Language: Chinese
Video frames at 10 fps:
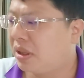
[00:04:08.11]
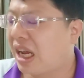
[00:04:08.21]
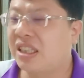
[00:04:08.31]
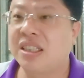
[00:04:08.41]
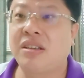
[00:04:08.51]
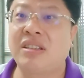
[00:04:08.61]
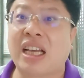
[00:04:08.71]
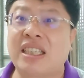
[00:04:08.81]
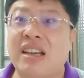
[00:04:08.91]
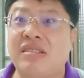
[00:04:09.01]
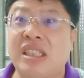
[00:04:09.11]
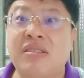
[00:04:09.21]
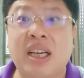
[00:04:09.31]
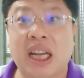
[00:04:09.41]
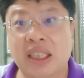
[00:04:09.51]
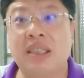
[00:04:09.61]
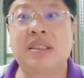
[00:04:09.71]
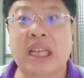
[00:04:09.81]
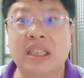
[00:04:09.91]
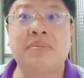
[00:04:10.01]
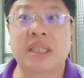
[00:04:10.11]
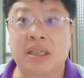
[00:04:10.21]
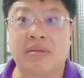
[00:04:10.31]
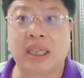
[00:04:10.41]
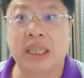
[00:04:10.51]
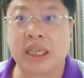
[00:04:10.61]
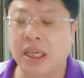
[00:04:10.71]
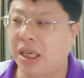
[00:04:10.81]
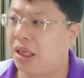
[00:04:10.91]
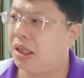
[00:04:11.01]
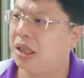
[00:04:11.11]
他之后他才有机会，他认他这么认为的啊。